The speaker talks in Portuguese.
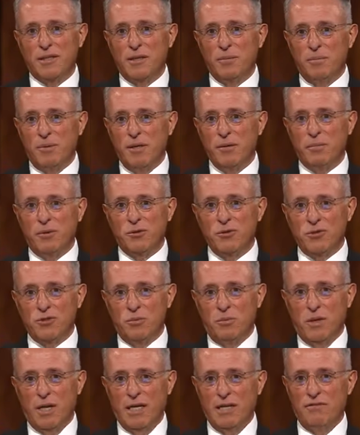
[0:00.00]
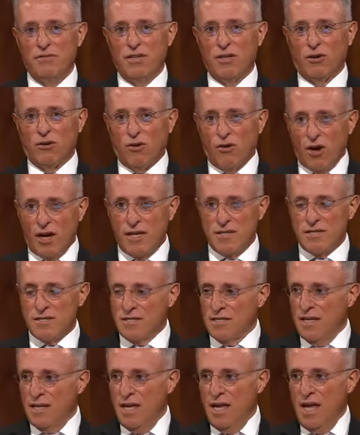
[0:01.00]
a fim de distrair sua
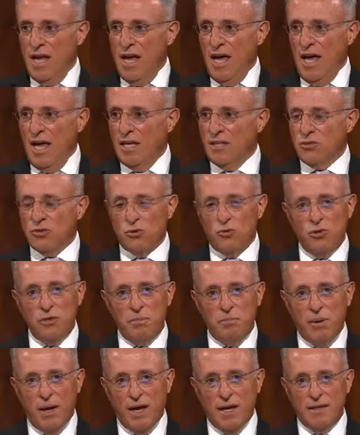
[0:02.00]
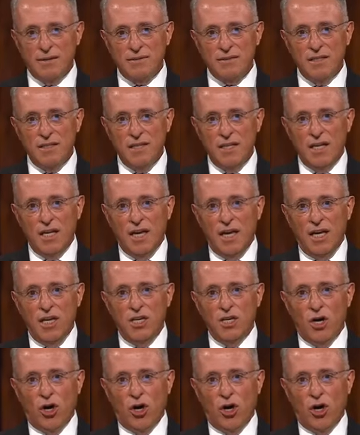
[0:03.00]
mente do pensamento indesejado.